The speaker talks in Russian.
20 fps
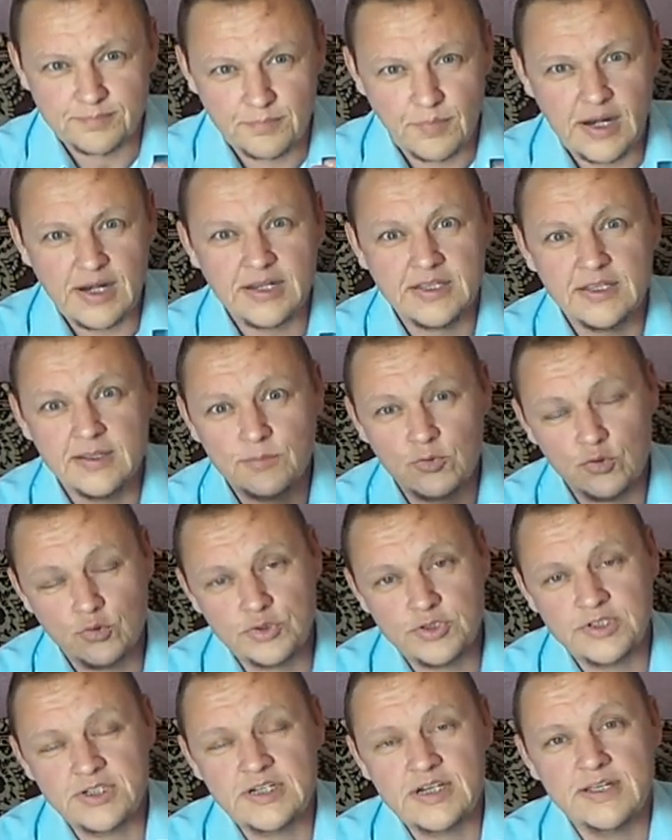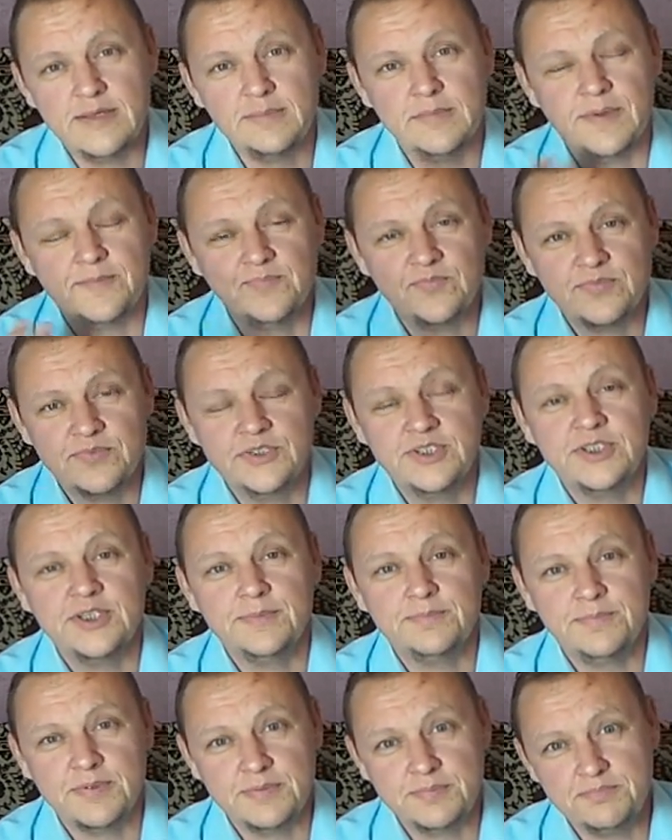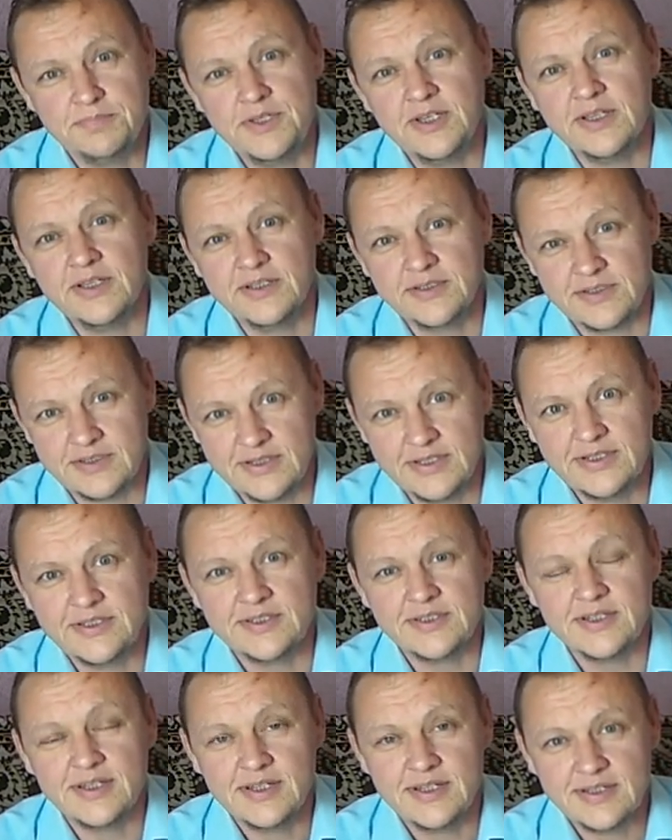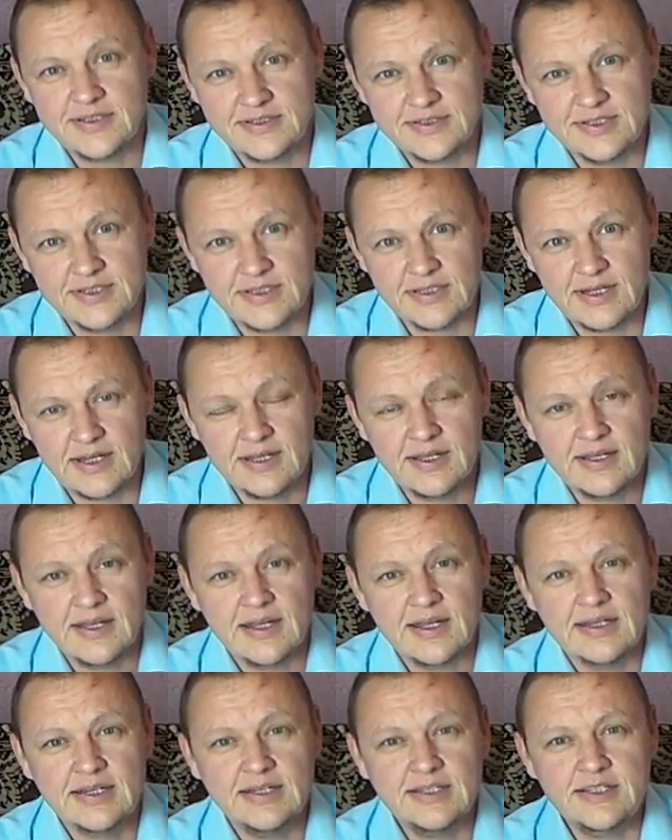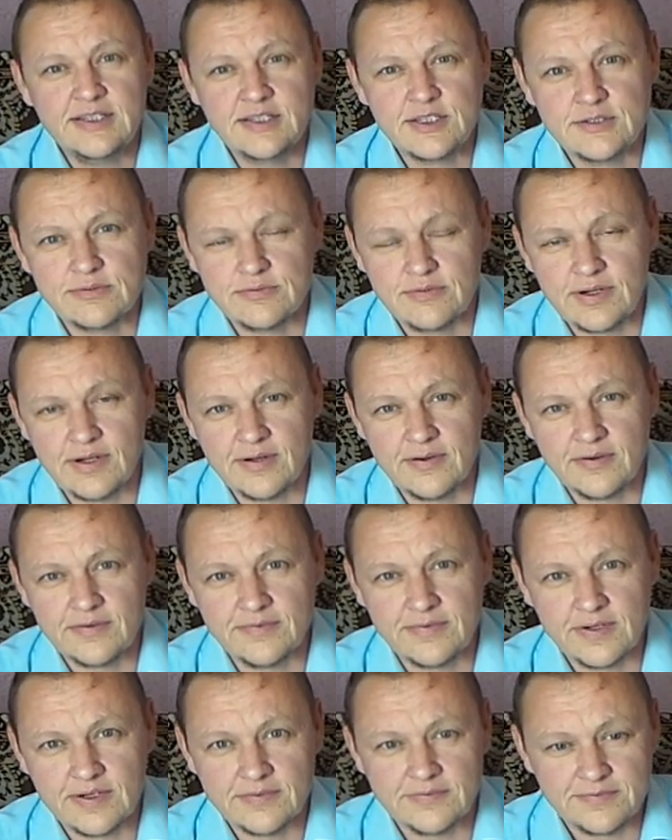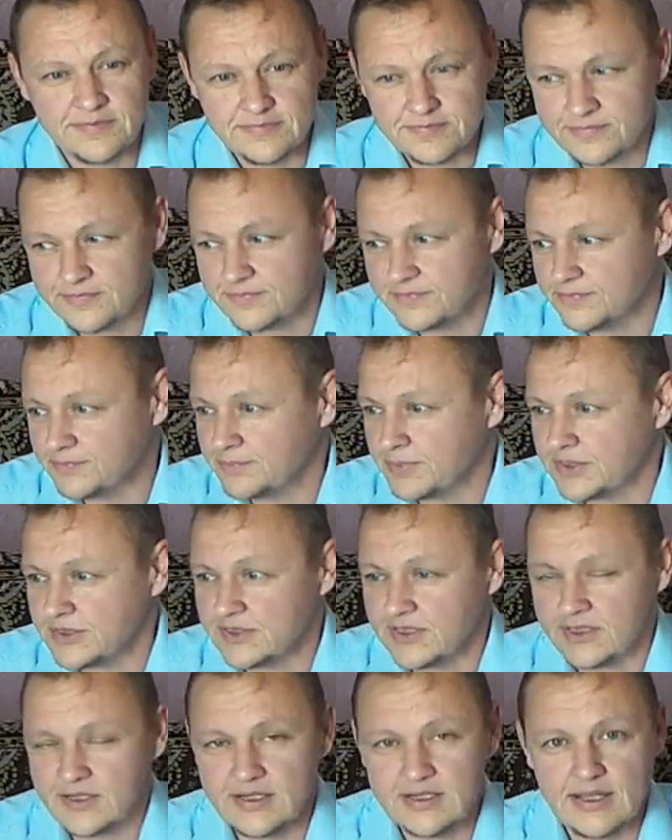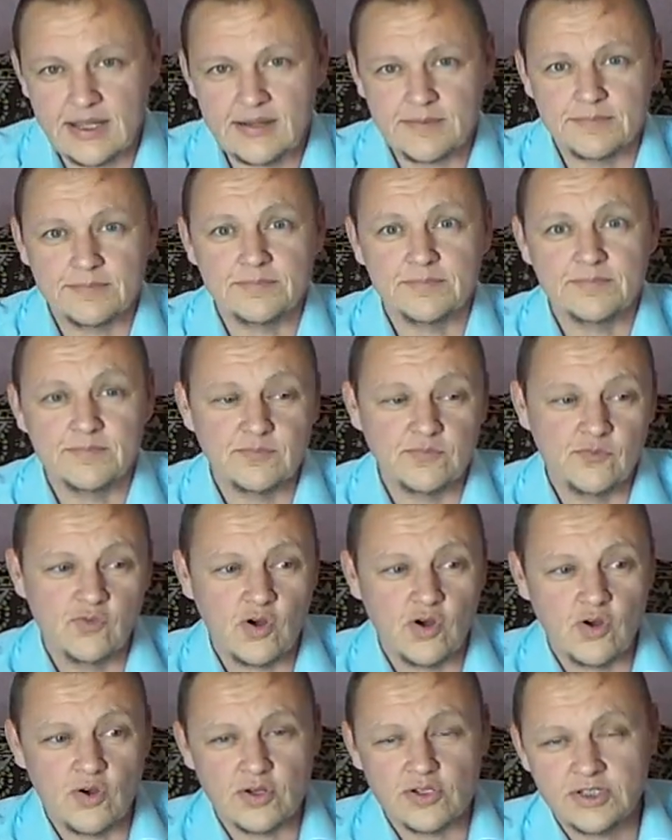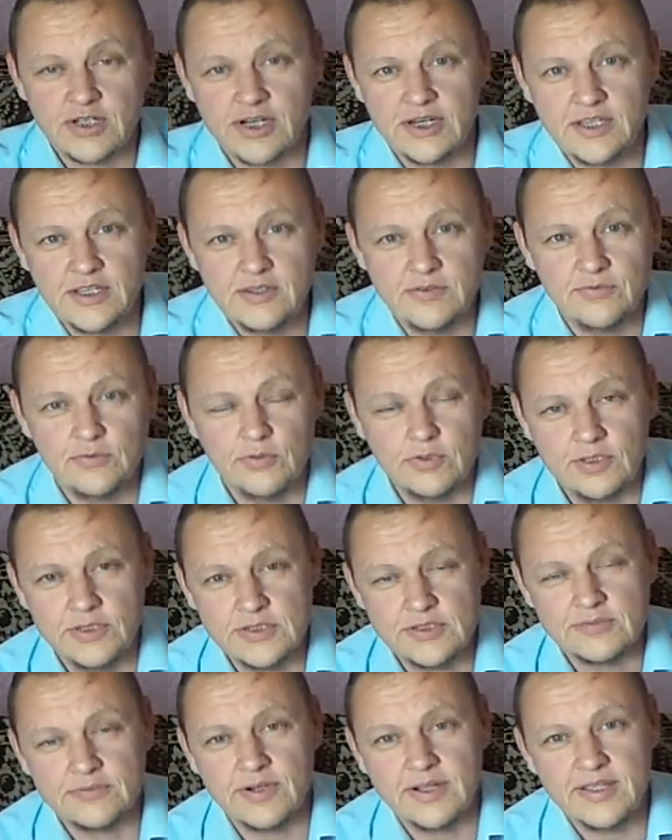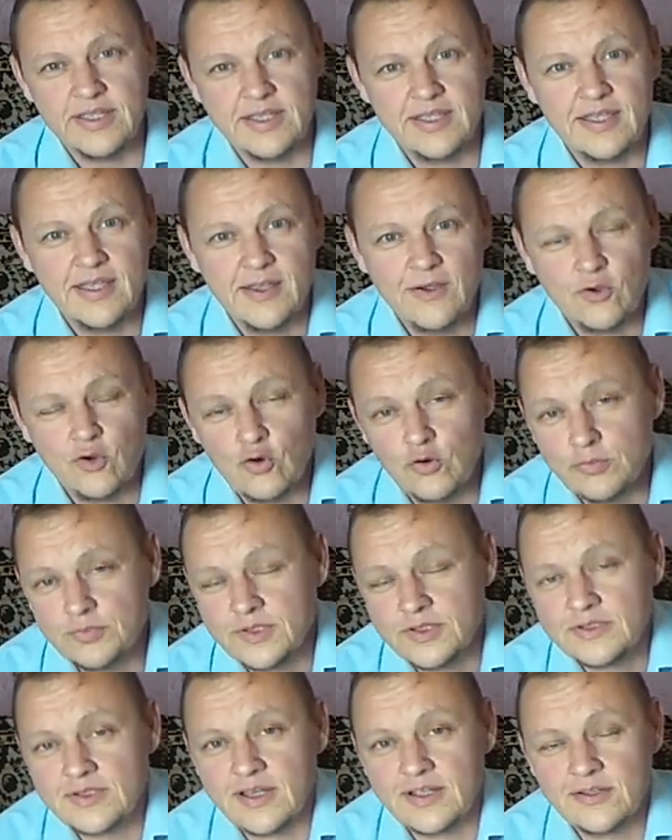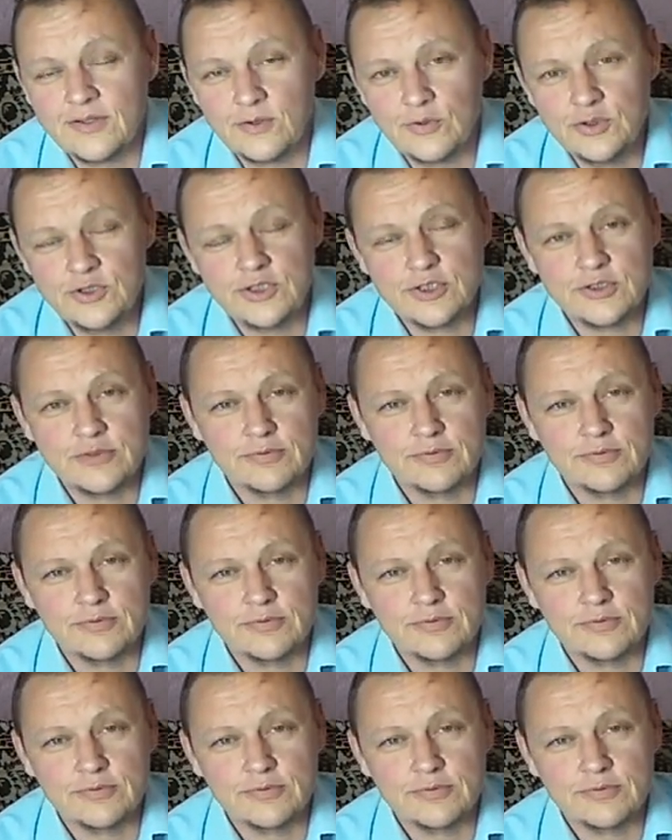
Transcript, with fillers: маленькими усилиями делать эти дела. Оглянитесь во, во, по сторонам, загляните в углы своей комнаты, откройте